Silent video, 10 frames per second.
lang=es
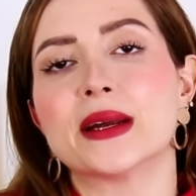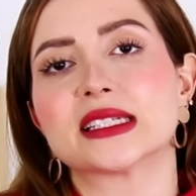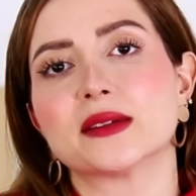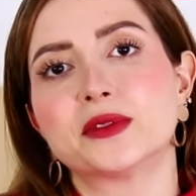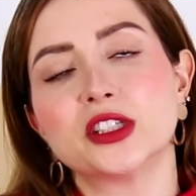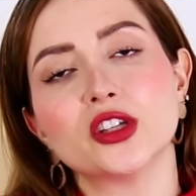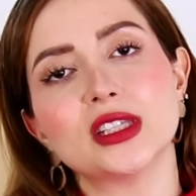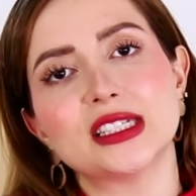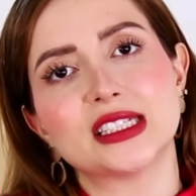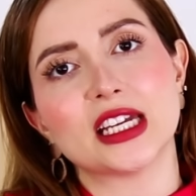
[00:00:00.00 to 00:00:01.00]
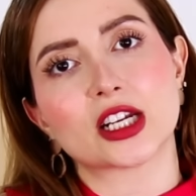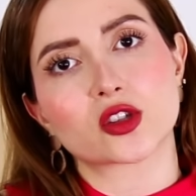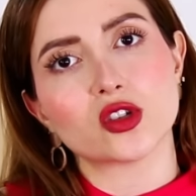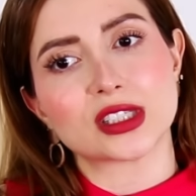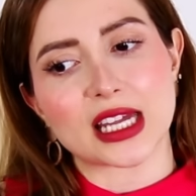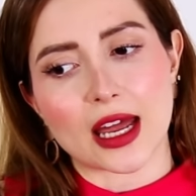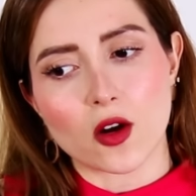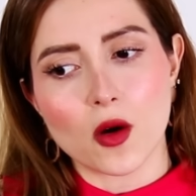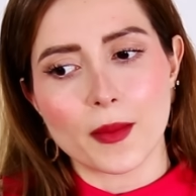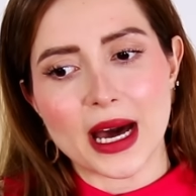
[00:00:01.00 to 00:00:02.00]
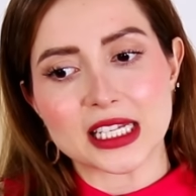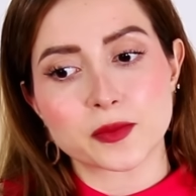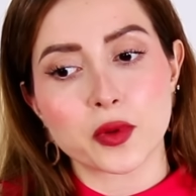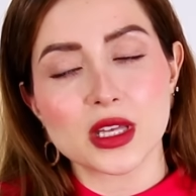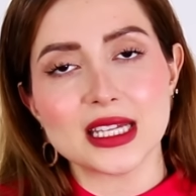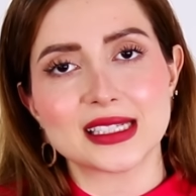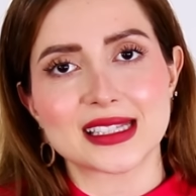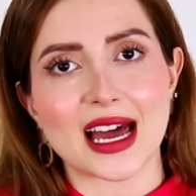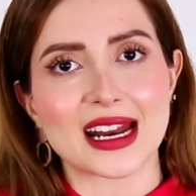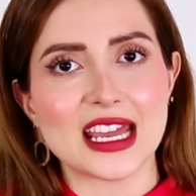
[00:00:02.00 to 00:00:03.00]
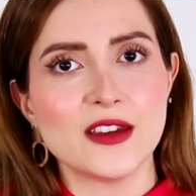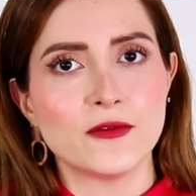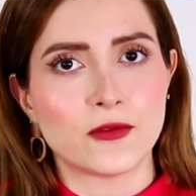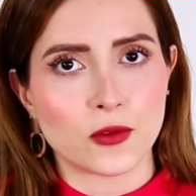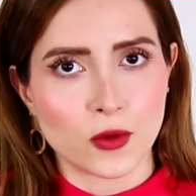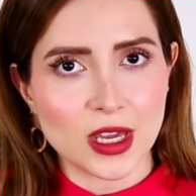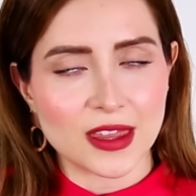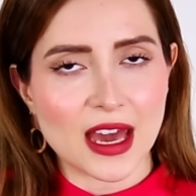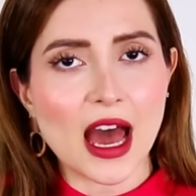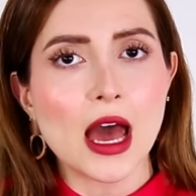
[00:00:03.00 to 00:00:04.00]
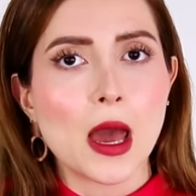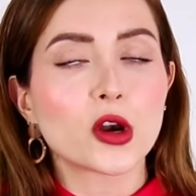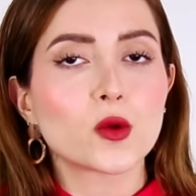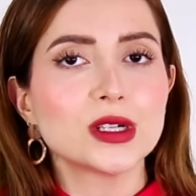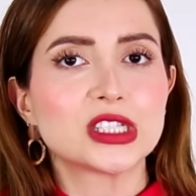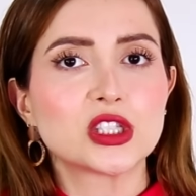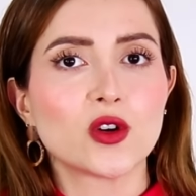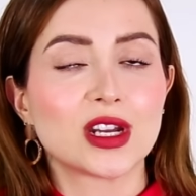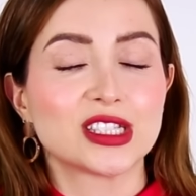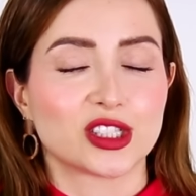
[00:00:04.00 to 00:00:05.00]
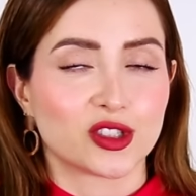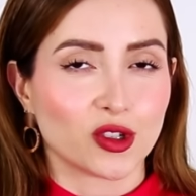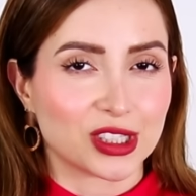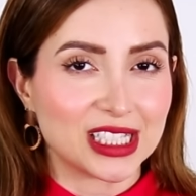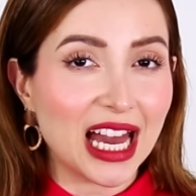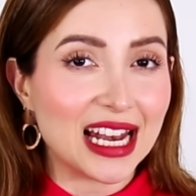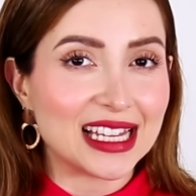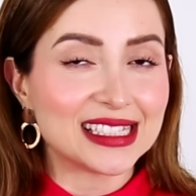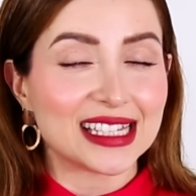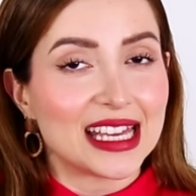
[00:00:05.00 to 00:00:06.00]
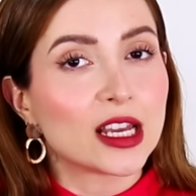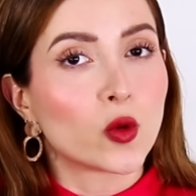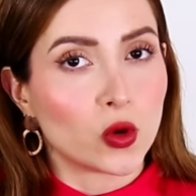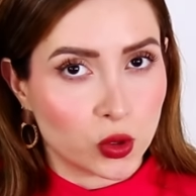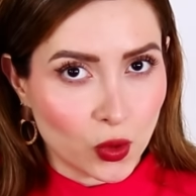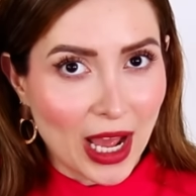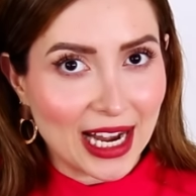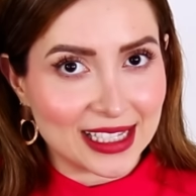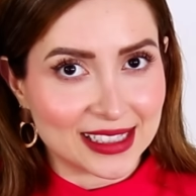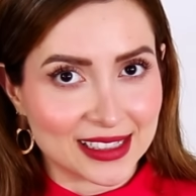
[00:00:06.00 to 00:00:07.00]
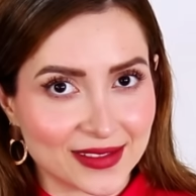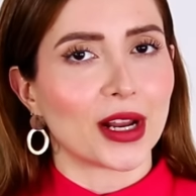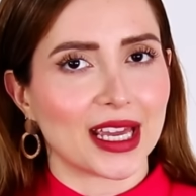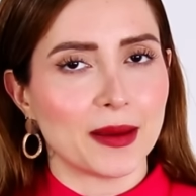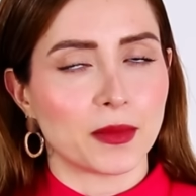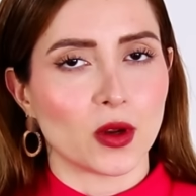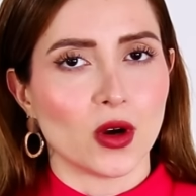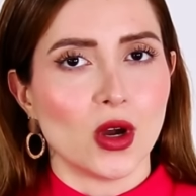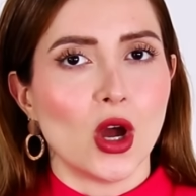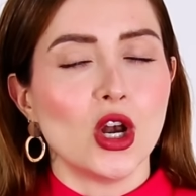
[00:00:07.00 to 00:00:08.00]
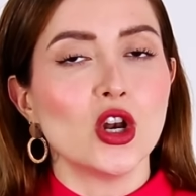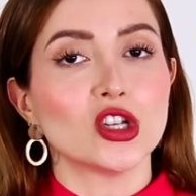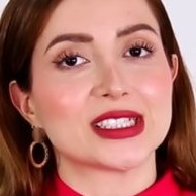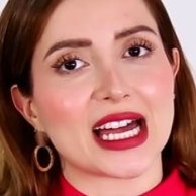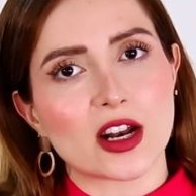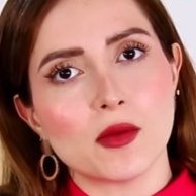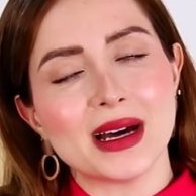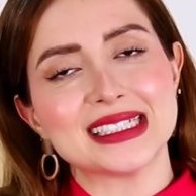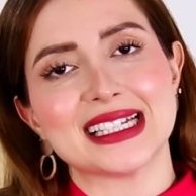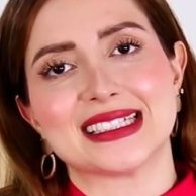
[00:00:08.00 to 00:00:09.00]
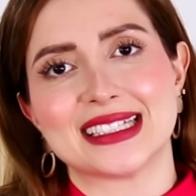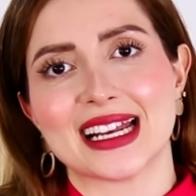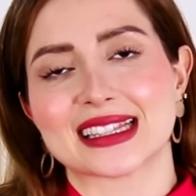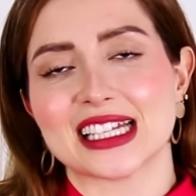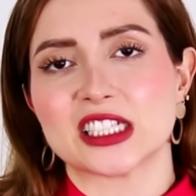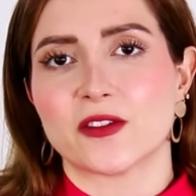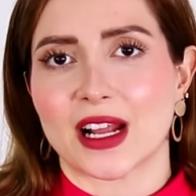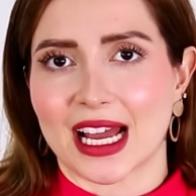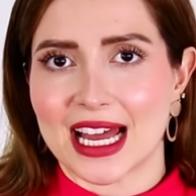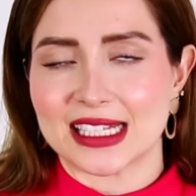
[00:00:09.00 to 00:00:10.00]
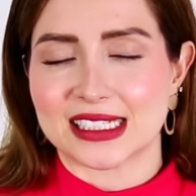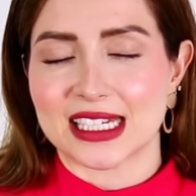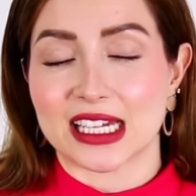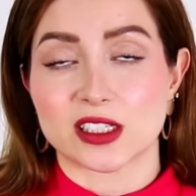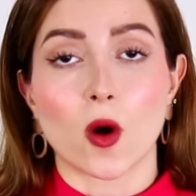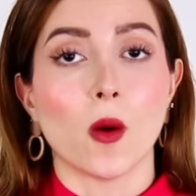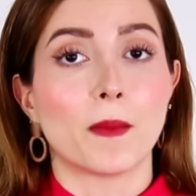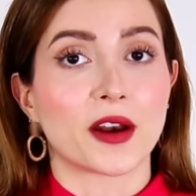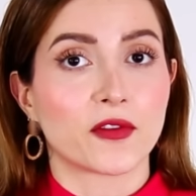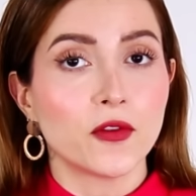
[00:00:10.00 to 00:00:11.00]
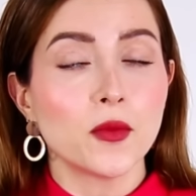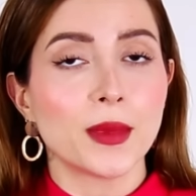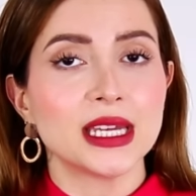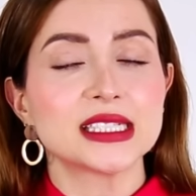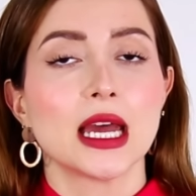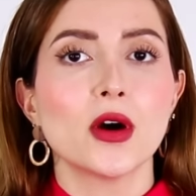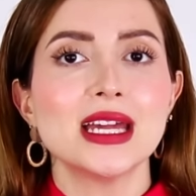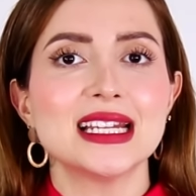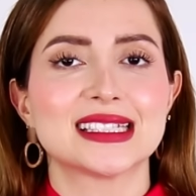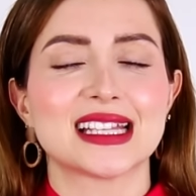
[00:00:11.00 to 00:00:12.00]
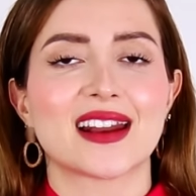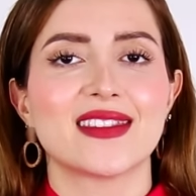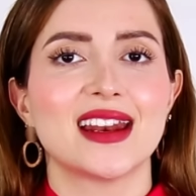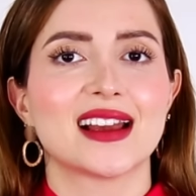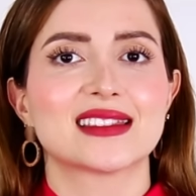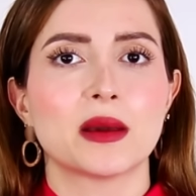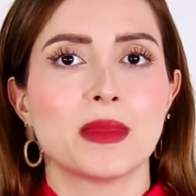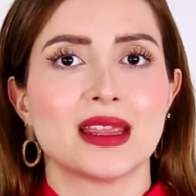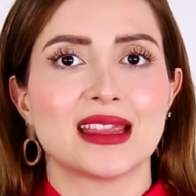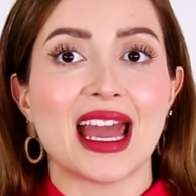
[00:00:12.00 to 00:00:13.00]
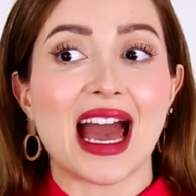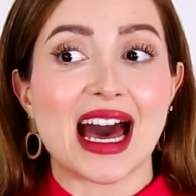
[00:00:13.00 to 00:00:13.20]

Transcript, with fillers: percepción de ciertos aromas puede estar influida por cuestiones sociales y culturales. Por ejemplo, los aromas de ciertas fragancias o perfumes pueden estar directamente